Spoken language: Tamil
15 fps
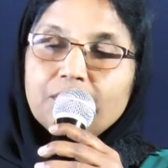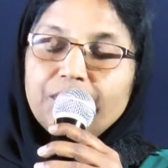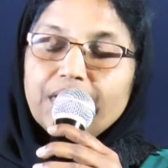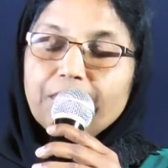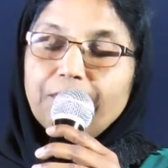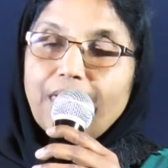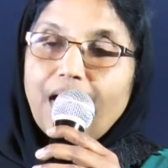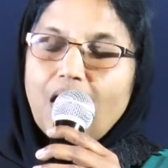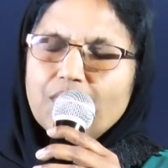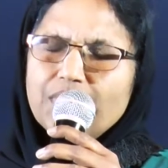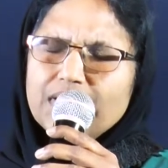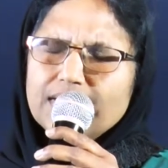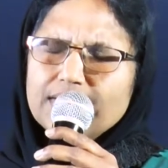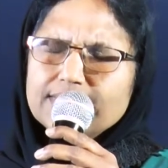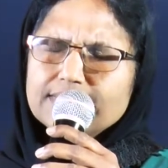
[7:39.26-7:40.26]
நம்முடைய
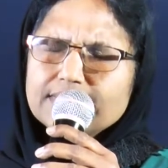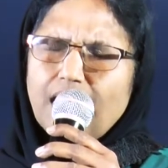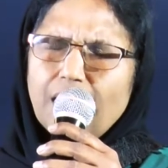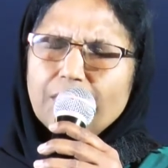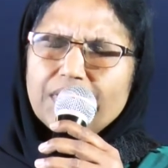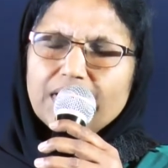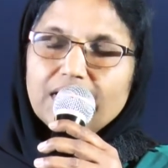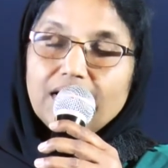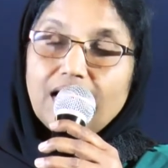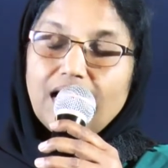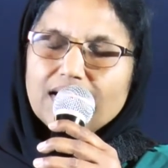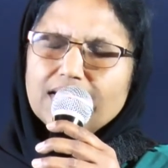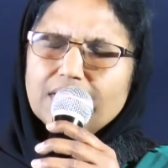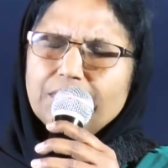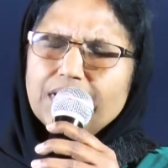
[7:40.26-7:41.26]
பாவங்கள் சாபங்கள்
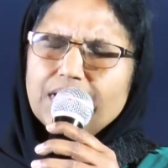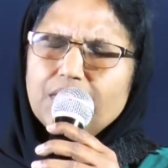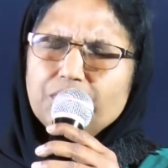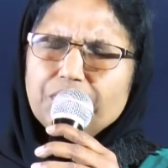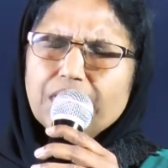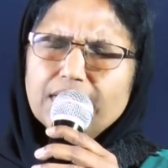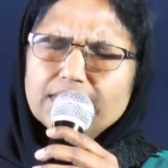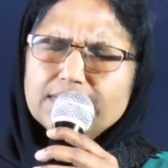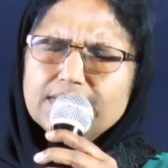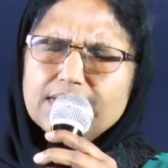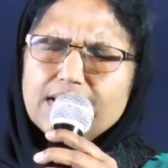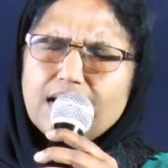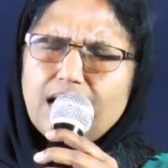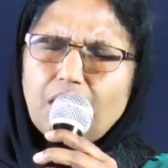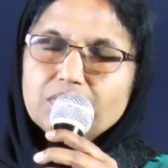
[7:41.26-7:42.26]
அக்ரமங்கள் வியாதிகள்
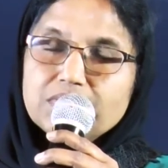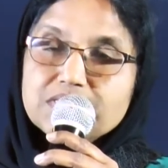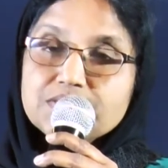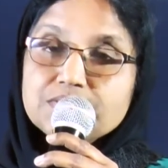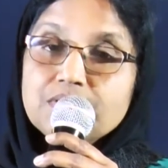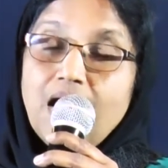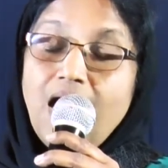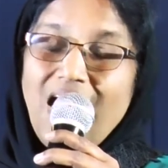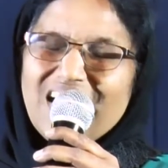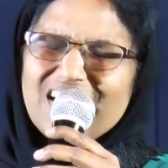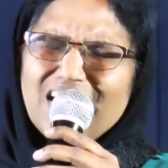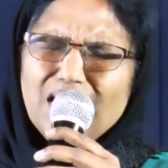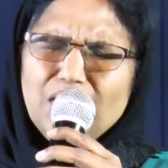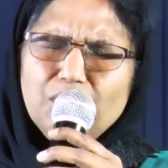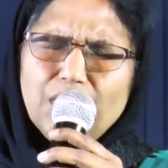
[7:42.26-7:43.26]
எல்லாவற்றையும்
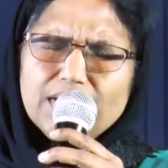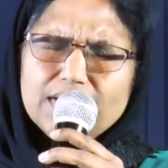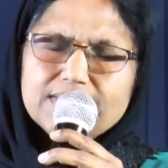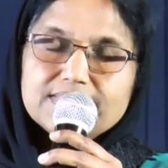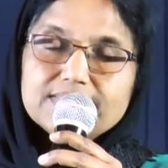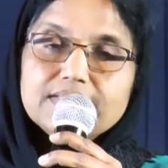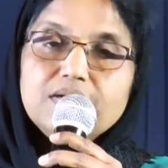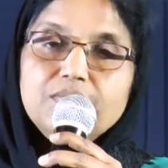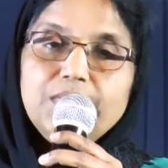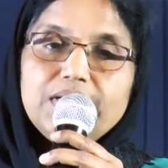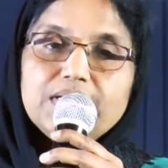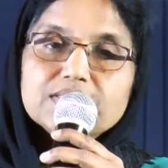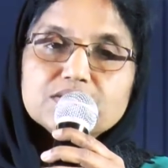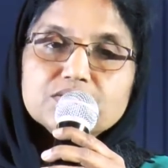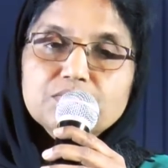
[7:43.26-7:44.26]
கல்வாறு
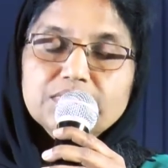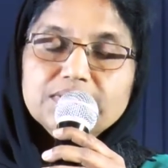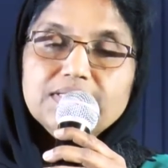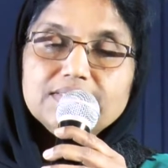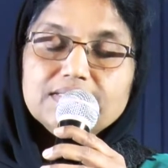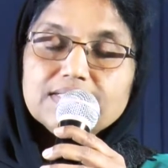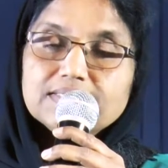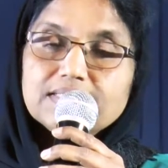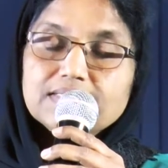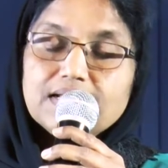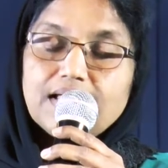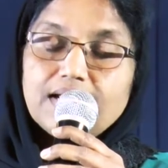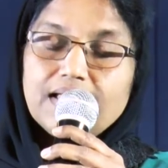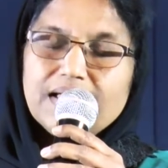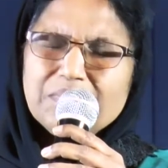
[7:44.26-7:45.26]
சிலுவையில் சுமந்து
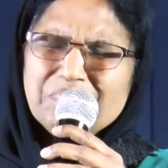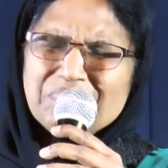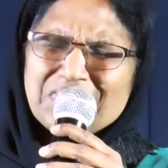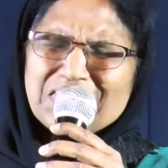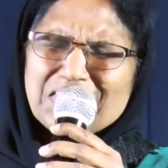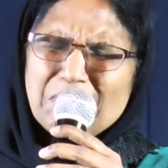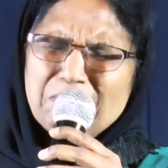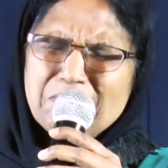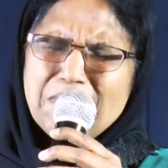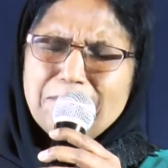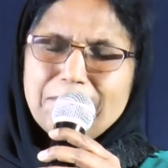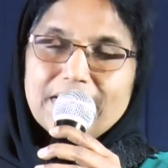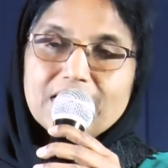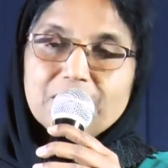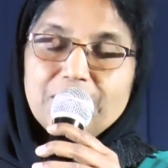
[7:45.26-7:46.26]
தீர்த்ததுனால நம்ம
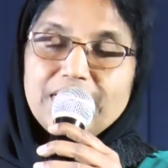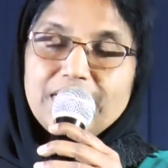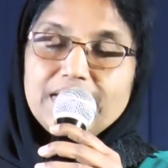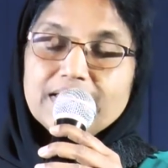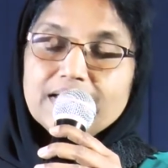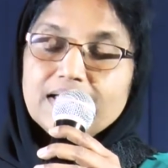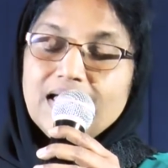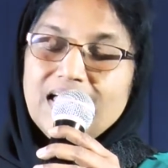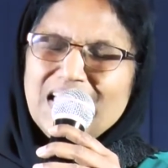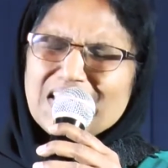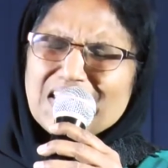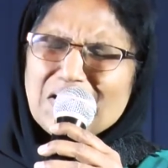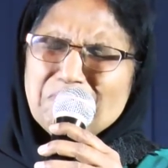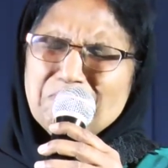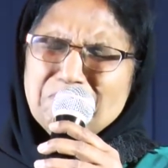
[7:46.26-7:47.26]
பட வேண்டிய
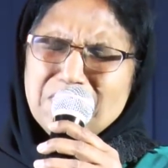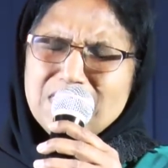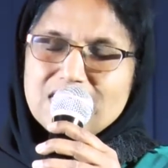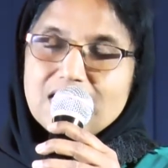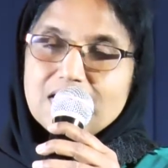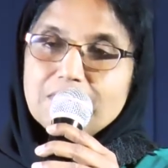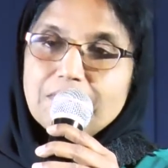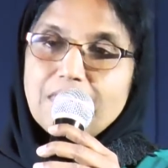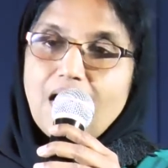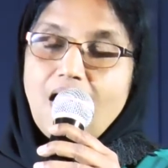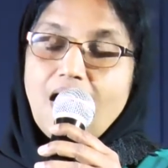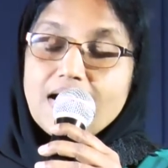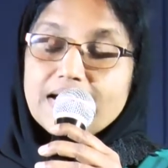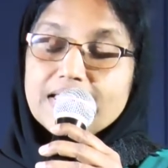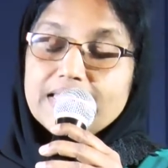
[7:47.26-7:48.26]
நம்ம
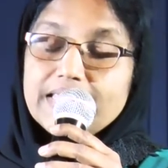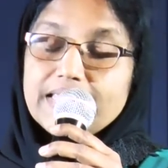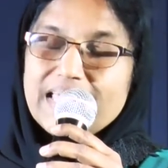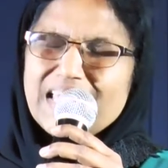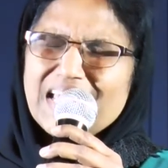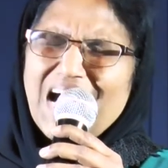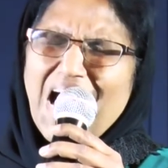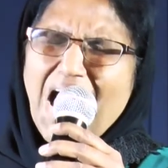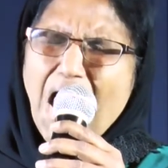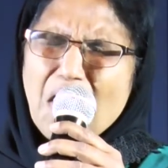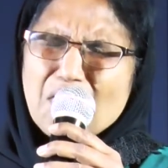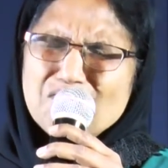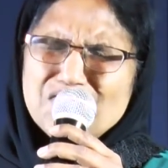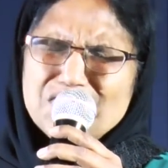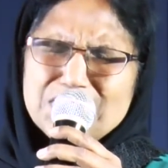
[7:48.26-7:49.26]
ஆக்கினையை
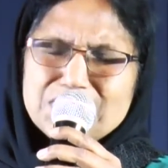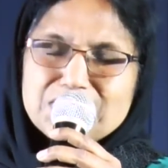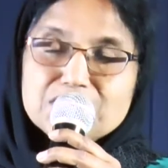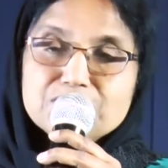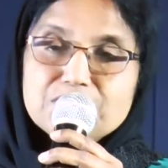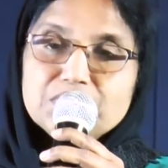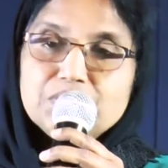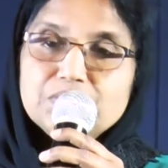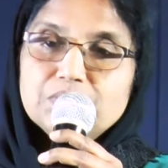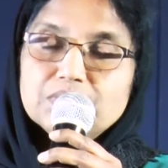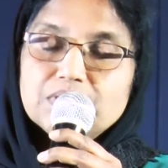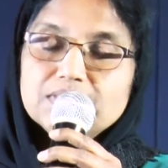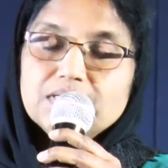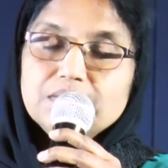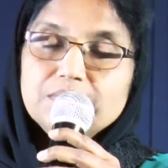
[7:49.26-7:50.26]
அவர் சுமந்து
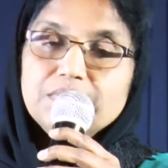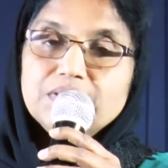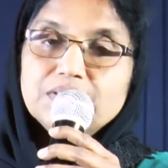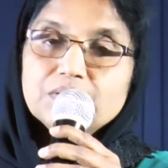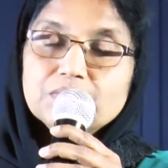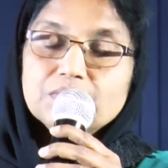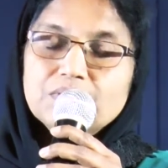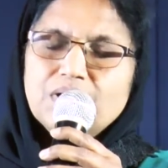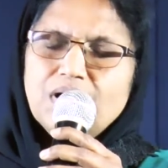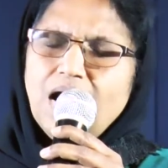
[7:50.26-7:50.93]
கொண்டது நிமித்தம்